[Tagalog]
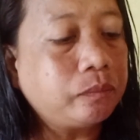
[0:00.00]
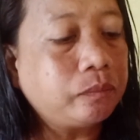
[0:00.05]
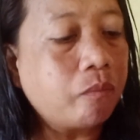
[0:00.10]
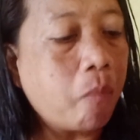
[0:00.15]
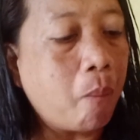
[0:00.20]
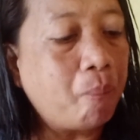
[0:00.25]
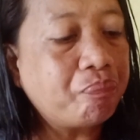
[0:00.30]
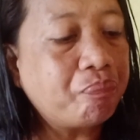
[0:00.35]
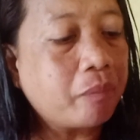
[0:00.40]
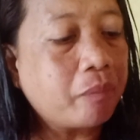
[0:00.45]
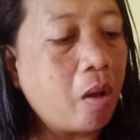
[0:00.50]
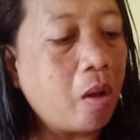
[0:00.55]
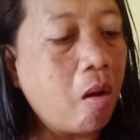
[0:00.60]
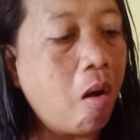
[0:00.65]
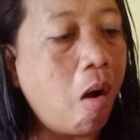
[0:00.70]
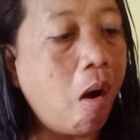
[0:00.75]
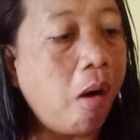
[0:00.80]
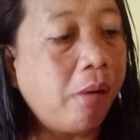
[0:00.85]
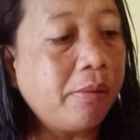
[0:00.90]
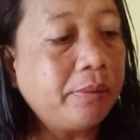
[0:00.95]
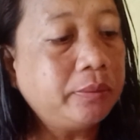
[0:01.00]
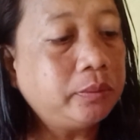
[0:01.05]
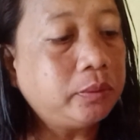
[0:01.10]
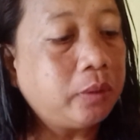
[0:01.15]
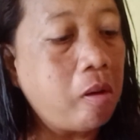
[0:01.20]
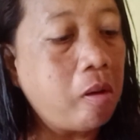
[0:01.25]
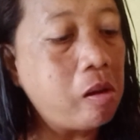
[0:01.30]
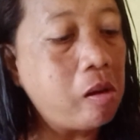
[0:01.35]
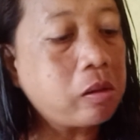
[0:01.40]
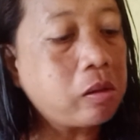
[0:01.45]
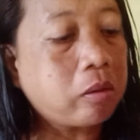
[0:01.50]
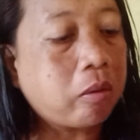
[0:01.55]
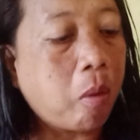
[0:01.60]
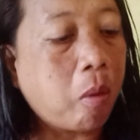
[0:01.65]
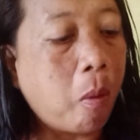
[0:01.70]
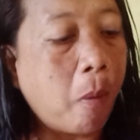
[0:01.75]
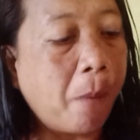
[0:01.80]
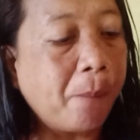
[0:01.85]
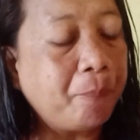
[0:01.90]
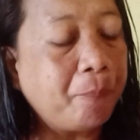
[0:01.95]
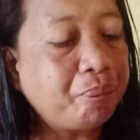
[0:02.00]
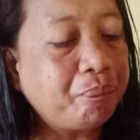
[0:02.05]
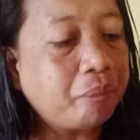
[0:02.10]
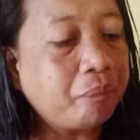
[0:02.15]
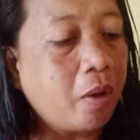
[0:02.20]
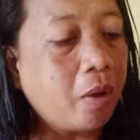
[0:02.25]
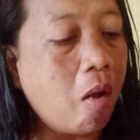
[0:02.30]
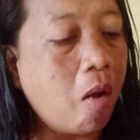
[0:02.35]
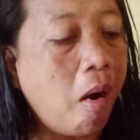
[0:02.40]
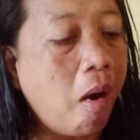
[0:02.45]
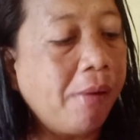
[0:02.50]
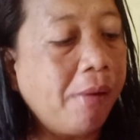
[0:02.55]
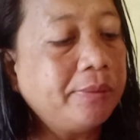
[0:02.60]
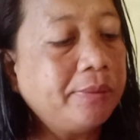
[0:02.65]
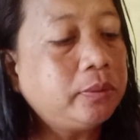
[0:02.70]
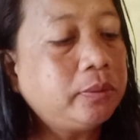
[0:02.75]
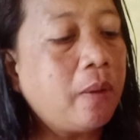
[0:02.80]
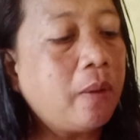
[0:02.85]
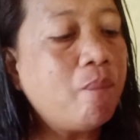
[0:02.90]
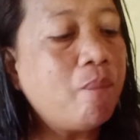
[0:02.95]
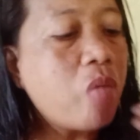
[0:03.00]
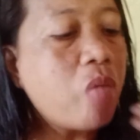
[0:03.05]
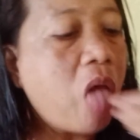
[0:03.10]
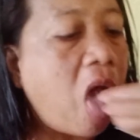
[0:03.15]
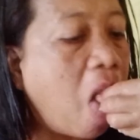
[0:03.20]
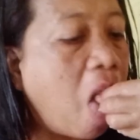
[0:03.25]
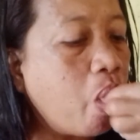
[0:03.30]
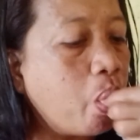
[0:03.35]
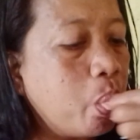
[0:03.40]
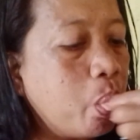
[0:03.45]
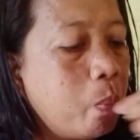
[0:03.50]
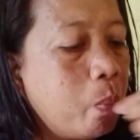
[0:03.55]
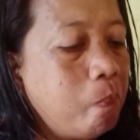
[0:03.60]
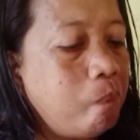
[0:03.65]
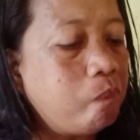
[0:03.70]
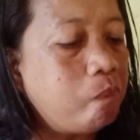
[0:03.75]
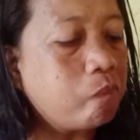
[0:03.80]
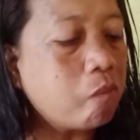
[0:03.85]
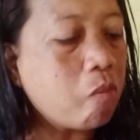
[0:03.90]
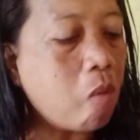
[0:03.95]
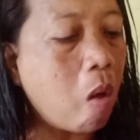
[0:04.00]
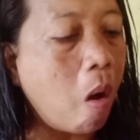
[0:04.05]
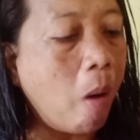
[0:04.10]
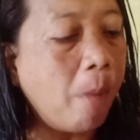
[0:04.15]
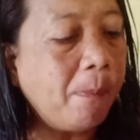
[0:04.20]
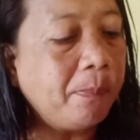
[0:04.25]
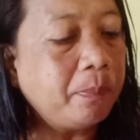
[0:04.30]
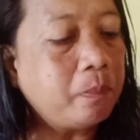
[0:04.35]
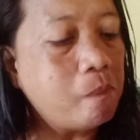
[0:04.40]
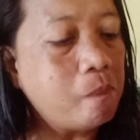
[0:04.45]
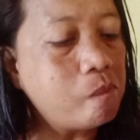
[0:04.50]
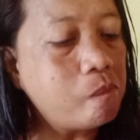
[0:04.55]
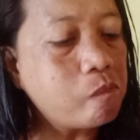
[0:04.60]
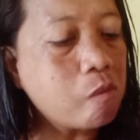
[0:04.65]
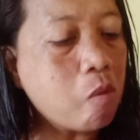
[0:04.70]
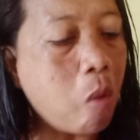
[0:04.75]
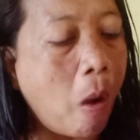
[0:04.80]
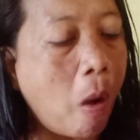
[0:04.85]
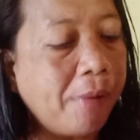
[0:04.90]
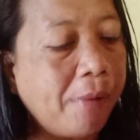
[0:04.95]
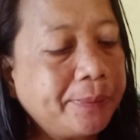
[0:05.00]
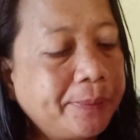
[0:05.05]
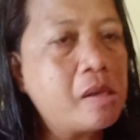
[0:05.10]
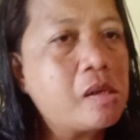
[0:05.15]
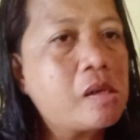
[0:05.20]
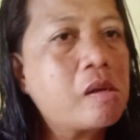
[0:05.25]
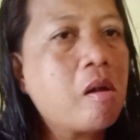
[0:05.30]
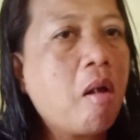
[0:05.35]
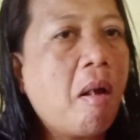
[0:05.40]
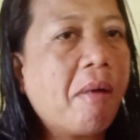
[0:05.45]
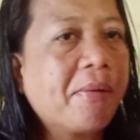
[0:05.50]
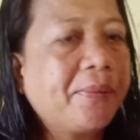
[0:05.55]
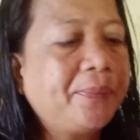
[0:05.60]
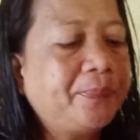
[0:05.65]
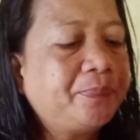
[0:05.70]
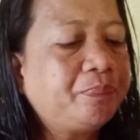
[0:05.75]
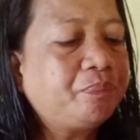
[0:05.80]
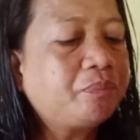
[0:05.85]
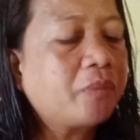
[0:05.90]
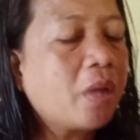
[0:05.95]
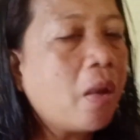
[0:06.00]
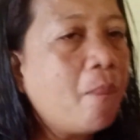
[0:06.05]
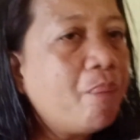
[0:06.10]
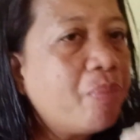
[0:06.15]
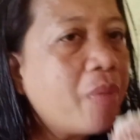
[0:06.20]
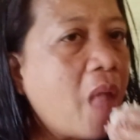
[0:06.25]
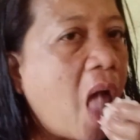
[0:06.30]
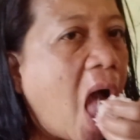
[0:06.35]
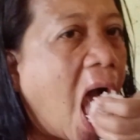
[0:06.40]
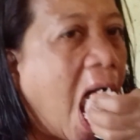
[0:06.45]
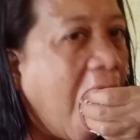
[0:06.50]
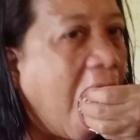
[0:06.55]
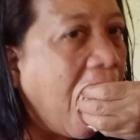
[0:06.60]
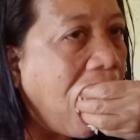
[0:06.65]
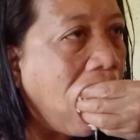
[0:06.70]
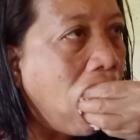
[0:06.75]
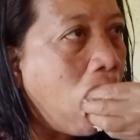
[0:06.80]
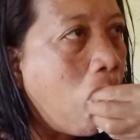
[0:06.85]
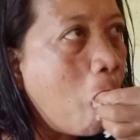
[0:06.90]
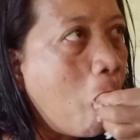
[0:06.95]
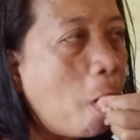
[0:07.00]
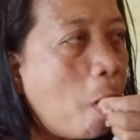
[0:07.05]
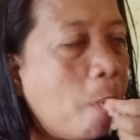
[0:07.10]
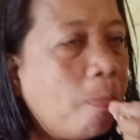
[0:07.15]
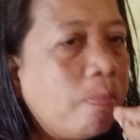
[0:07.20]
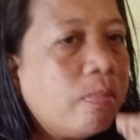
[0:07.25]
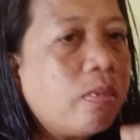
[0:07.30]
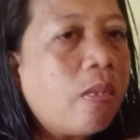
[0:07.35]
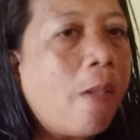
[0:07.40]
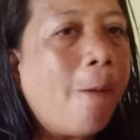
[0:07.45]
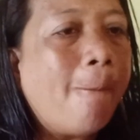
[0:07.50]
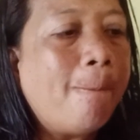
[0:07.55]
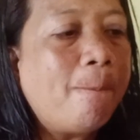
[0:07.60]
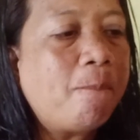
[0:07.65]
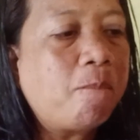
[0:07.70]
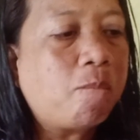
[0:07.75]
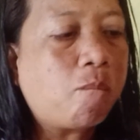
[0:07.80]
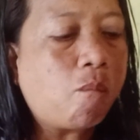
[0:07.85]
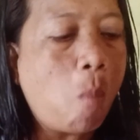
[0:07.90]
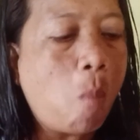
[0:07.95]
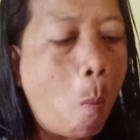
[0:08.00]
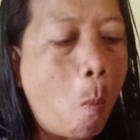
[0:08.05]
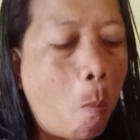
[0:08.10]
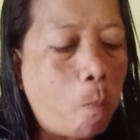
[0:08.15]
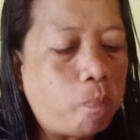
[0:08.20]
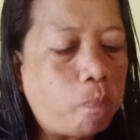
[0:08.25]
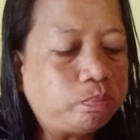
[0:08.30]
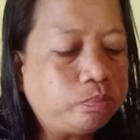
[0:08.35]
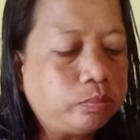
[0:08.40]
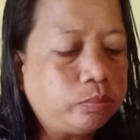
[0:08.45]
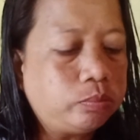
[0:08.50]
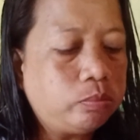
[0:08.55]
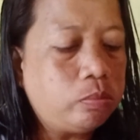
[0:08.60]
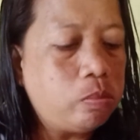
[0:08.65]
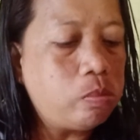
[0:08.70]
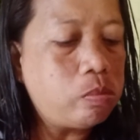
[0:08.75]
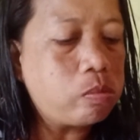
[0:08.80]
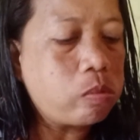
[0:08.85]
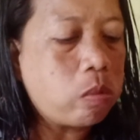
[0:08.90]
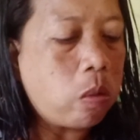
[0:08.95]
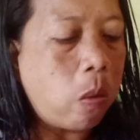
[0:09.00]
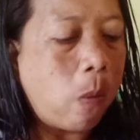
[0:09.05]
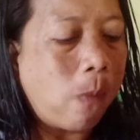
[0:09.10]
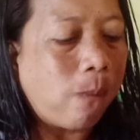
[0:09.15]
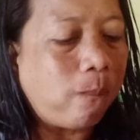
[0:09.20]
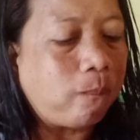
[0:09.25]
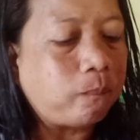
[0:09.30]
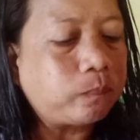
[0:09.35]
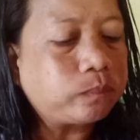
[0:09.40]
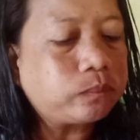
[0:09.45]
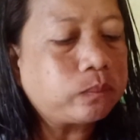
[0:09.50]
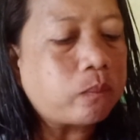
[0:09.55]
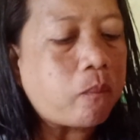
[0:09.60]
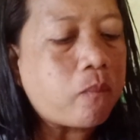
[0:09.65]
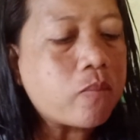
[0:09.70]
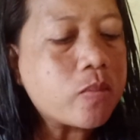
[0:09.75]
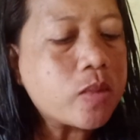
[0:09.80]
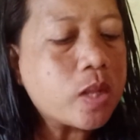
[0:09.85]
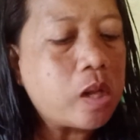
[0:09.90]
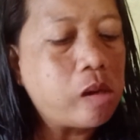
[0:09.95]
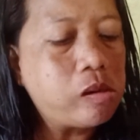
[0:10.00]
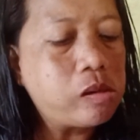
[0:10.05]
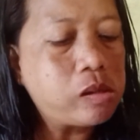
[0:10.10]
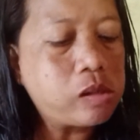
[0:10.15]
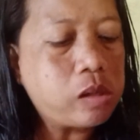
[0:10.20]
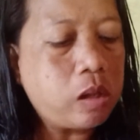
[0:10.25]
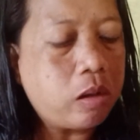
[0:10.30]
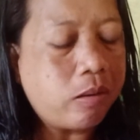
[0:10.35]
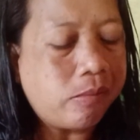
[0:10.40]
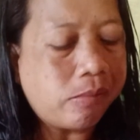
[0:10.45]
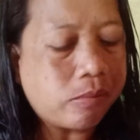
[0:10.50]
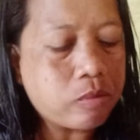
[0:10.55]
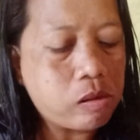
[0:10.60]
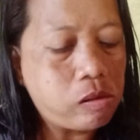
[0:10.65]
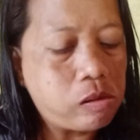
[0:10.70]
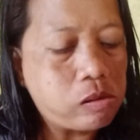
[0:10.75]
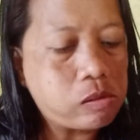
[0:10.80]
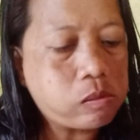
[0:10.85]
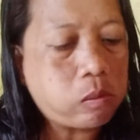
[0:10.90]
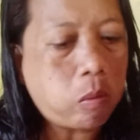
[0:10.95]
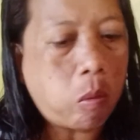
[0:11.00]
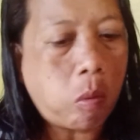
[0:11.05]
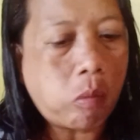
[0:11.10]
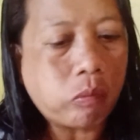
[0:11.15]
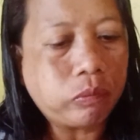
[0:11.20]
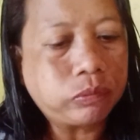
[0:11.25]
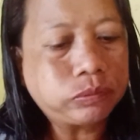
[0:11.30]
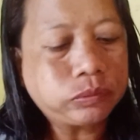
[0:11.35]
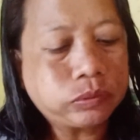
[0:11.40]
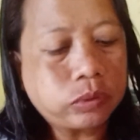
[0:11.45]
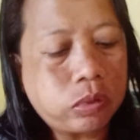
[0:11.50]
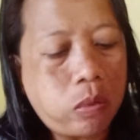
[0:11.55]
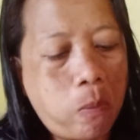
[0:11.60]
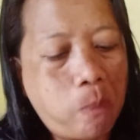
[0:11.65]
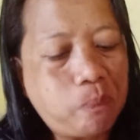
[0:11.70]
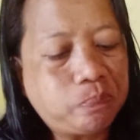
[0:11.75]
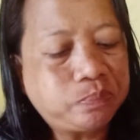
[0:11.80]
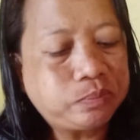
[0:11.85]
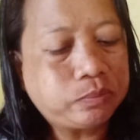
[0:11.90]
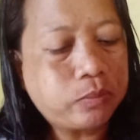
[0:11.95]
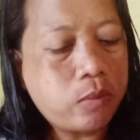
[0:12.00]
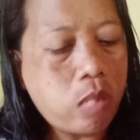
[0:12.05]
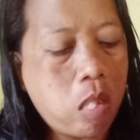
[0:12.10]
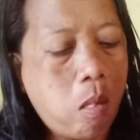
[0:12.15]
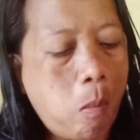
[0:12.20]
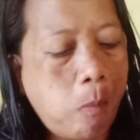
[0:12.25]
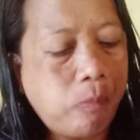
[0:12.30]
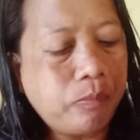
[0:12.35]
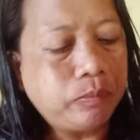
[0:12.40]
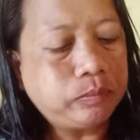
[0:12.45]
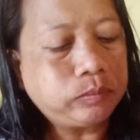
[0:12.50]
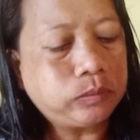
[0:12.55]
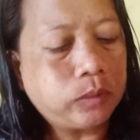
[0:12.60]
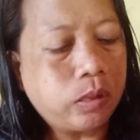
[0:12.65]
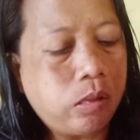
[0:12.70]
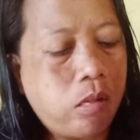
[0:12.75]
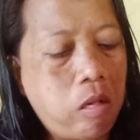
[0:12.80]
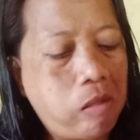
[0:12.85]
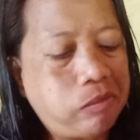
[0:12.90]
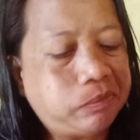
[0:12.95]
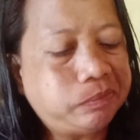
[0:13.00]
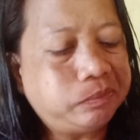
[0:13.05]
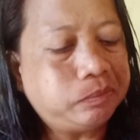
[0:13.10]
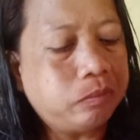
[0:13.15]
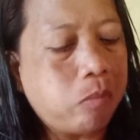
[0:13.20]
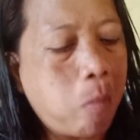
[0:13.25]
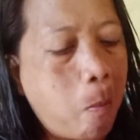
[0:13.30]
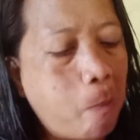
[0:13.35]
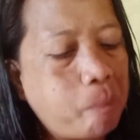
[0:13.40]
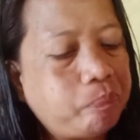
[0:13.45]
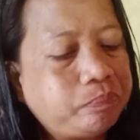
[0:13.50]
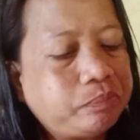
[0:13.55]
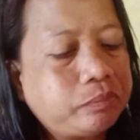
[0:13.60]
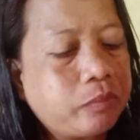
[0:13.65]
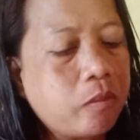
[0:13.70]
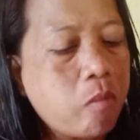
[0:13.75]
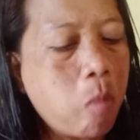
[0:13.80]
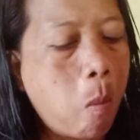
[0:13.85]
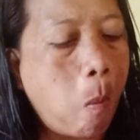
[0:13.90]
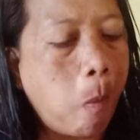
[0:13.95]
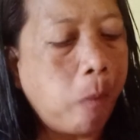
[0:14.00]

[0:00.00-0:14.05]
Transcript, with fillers: binibigay mo sa amin araw-araw. So, dapat hindi tayo, uh, dapat magpasalamat pala tayo araw-araw. So, yung buhay natin, so, pagising natin,